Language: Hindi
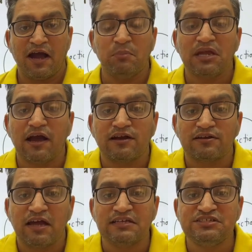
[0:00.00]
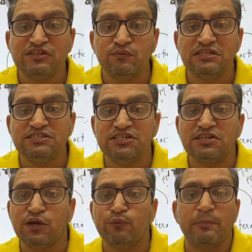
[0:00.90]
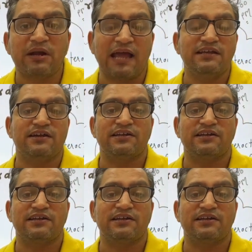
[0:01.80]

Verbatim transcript: हमें क्या करना है जीवन जीते हुए पढ़ाई